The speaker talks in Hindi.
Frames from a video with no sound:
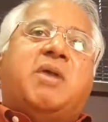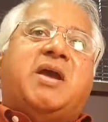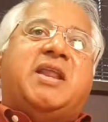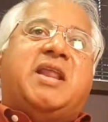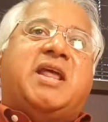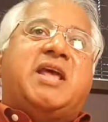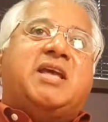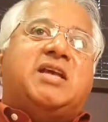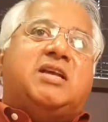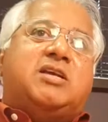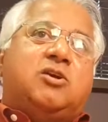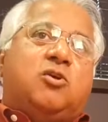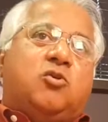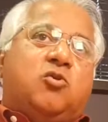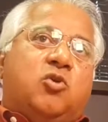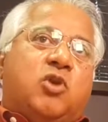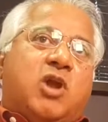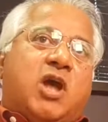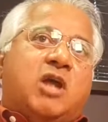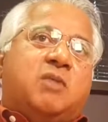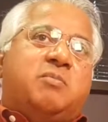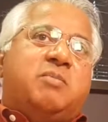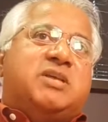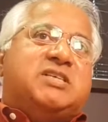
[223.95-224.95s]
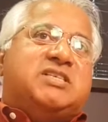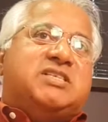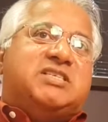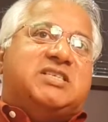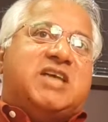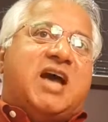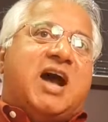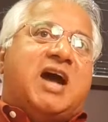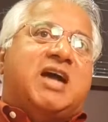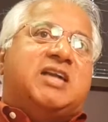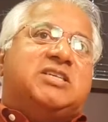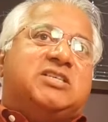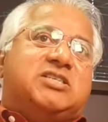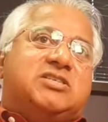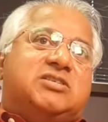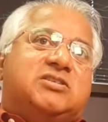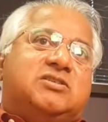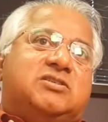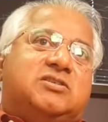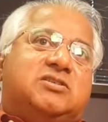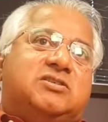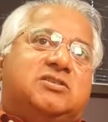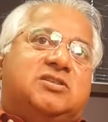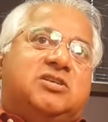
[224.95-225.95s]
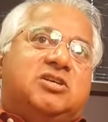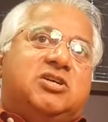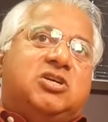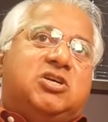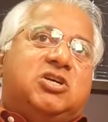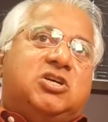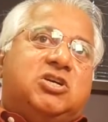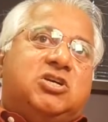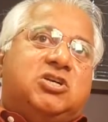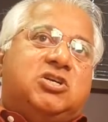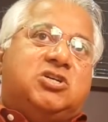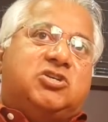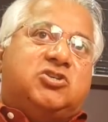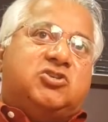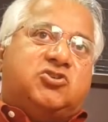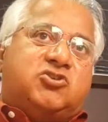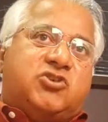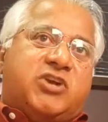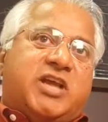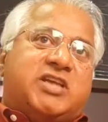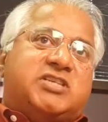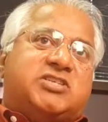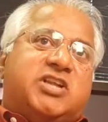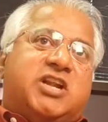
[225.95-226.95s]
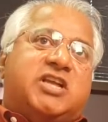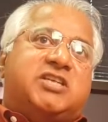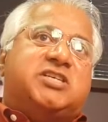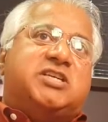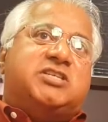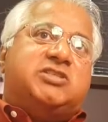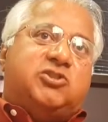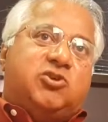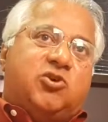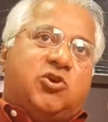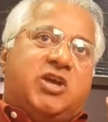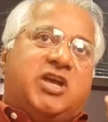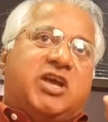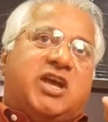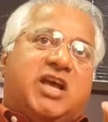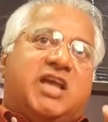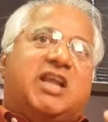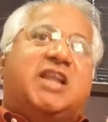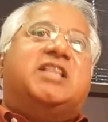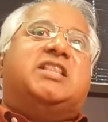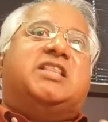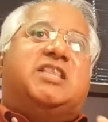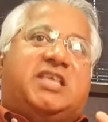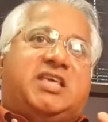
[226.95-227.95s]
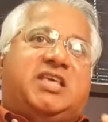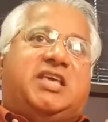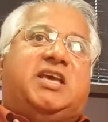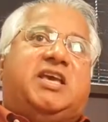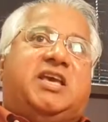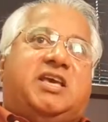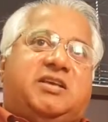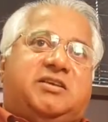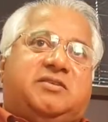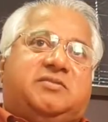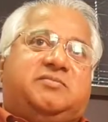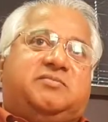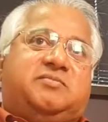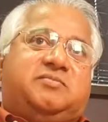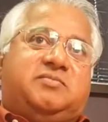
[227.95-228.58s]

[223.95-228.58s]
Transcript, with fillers: मैंने कुरान में साठ ट्रांसलेशन जो है गलत की है